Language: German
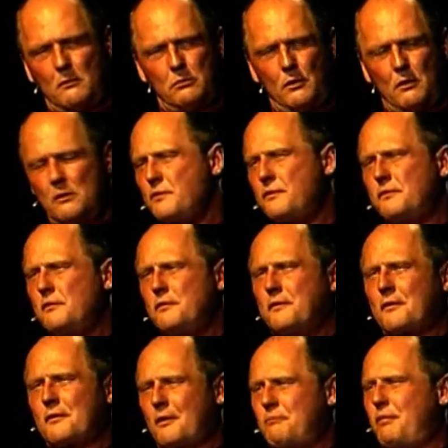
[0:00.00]
Da ist die
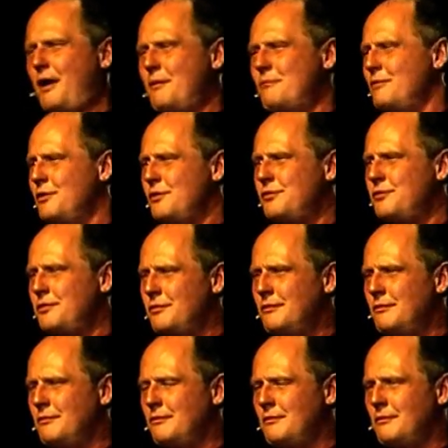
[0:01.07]
doch erbärmlich.
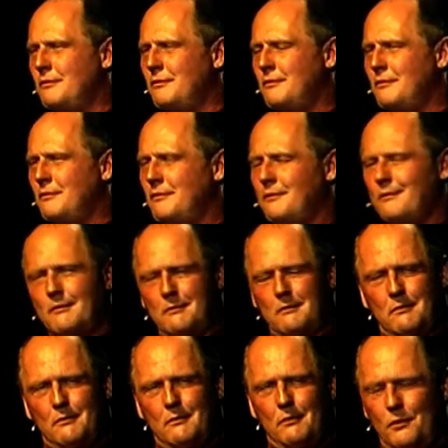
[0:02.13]

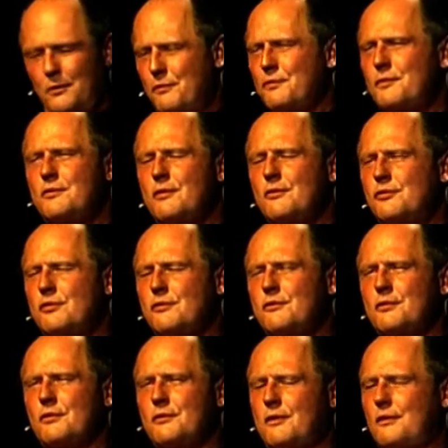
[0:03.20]
Oder wie siehst denn
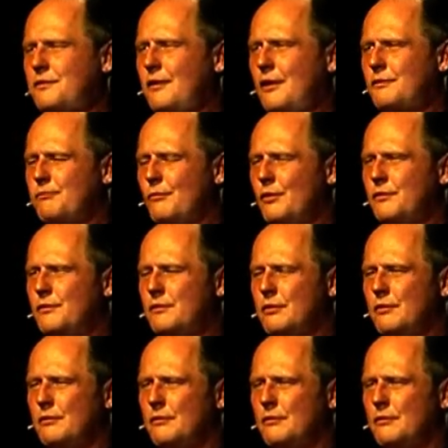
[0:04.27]
du das, Edmund?